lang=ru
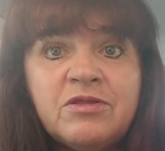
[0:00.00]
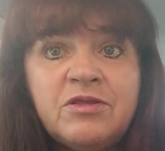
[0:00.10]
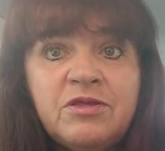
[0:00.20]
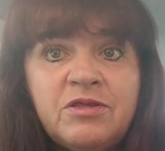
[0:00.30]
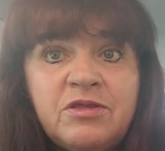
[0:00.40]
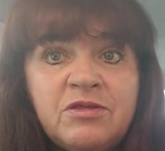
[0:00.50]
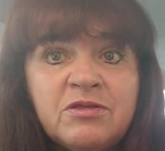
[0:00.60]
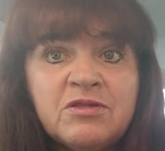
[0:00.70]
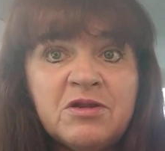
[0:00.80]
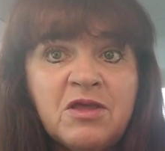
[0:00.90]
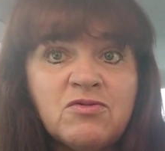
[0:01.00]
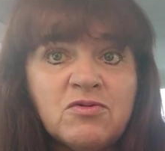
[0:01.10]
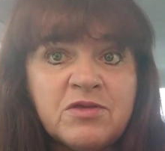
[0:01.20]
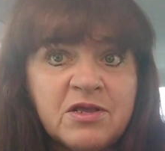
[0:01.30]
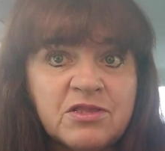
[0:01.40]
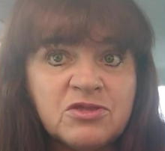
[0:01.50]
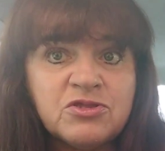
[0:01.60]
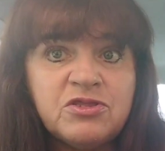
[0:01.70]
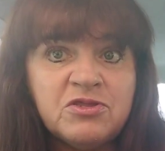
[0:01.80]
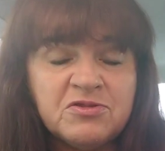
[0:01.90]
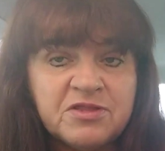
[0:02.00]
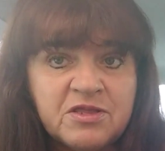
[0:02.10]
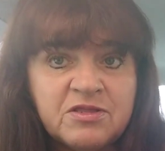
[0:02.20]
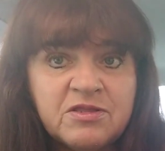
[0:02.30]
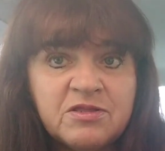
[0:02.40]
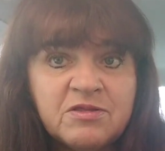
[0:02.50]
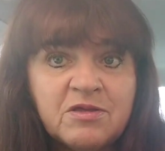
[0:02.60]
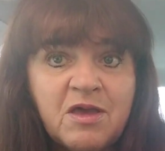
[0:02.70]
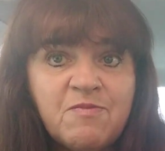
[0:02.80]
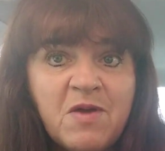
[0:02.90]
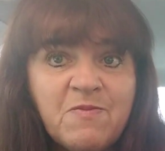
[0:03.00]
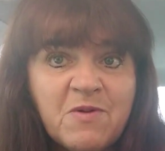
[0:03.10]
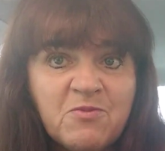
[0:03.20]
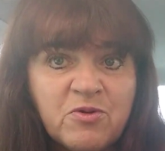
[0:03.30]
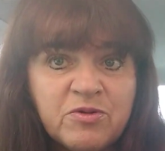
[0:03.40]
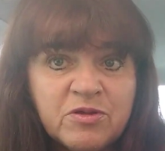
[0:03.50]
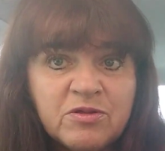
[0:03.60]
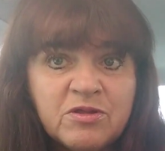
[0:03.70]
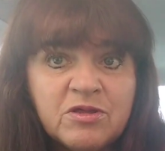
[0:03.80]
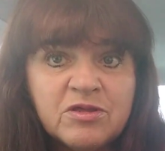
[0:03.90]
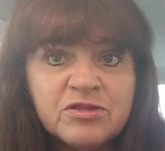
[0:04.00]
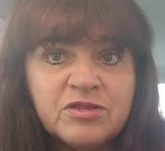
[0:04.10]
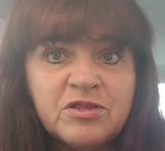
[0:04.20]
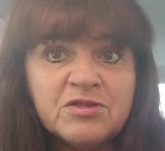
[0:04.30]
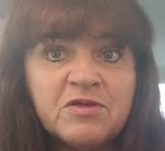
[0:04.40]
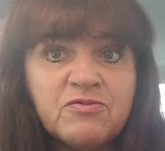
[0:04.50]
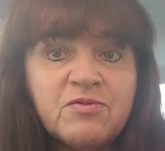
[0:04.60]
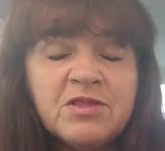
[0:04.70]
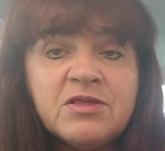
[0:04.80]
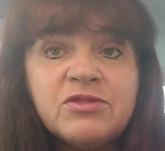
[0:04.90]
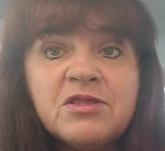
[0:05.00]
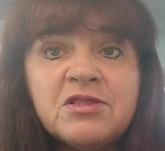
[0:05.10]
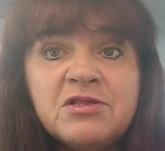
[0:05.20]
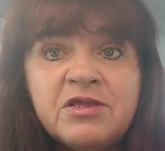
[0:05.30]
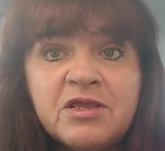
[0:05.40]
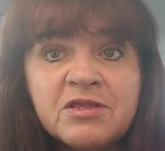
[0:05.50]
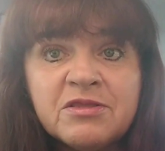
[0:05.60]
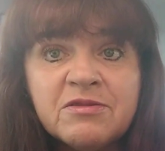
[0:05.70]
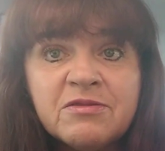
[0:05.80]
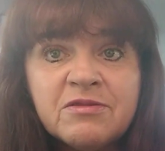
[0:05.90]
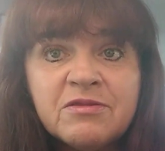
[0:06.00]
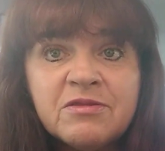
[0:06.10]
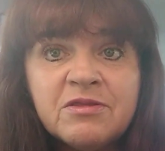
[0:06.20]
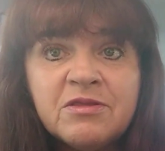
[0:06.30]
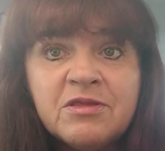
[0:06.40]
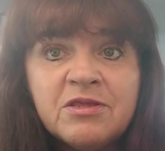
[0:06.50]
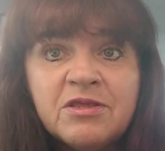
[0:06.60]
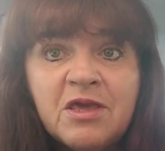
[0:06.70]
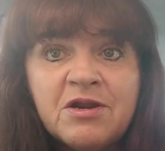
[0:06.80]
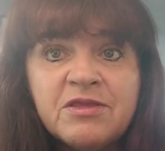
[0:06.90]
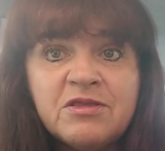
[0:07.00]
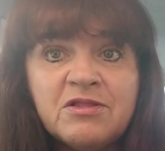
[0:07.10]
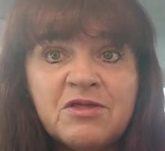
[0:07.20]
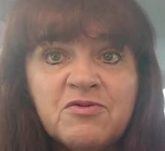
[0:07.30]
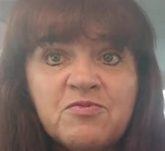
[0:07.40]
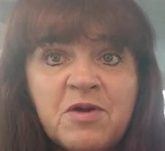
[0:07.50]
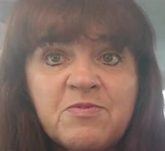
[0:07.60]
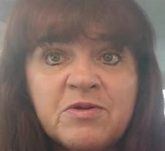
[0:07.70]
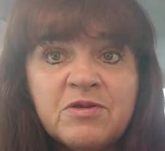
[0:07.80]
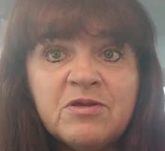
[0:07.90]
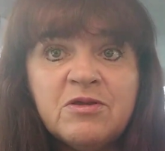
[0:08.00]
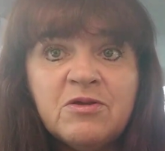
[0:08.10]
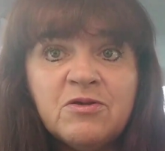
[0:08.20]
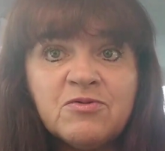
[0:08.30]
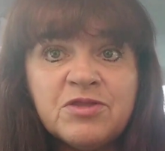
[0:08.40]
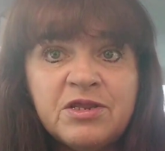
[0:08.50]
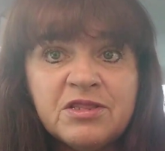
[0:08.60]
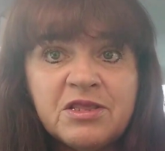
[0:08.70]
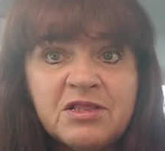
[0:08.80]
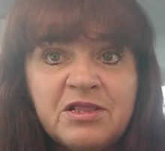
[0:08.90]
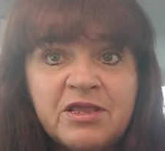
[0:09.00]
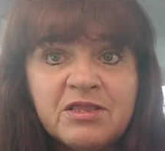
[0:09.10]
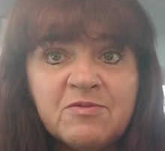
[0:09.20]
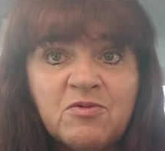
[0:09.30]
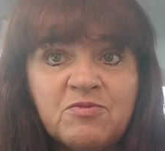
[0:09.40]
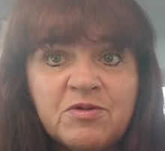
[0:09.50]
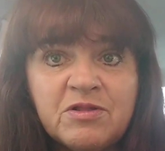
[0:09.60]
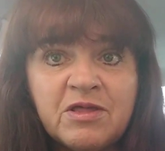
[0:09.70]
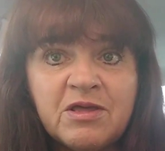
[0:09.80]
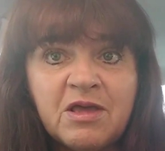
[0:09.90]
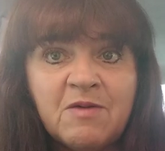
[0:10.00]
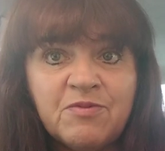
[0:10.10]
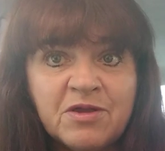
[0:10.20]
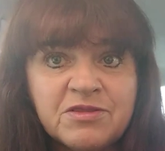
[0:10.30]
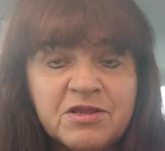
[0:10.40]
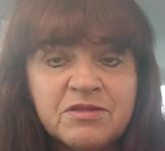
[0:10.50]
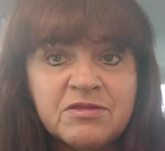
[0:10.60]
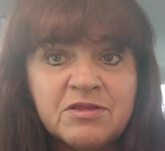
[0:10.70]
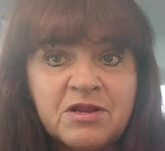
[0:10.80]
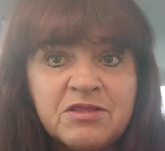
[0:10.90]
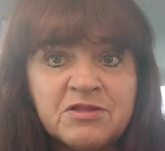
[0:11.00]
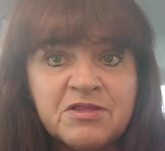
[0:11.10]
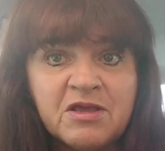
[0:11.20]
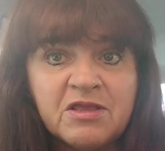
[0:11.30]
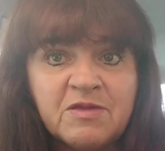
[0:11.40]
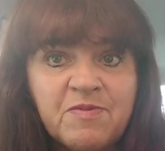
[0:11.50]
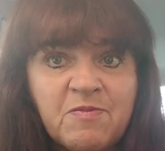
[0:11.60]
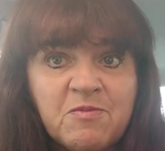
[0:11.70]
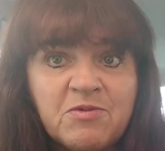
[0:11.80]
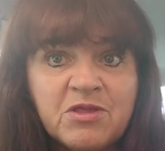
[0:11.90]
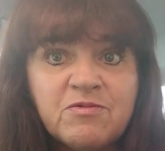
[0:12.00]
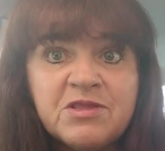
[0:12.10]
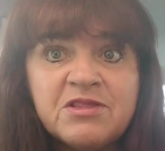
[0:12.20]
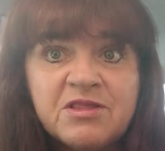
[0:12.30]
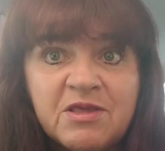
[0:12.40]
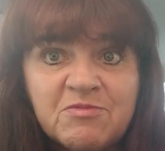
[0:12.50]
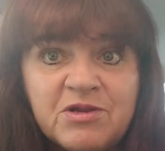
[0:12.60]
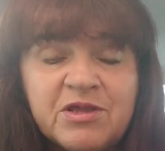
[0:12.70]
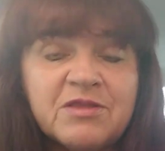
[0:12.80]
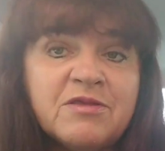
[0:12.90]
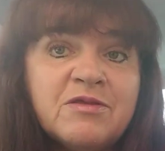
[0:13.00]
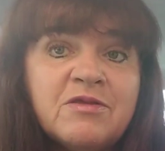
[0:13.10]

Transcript: И сразу он как-то женился. А папа мой женился в 26 лет. Я родилась у папы. В 30 лет ему было, а брат родился, когда папе было 27 лет.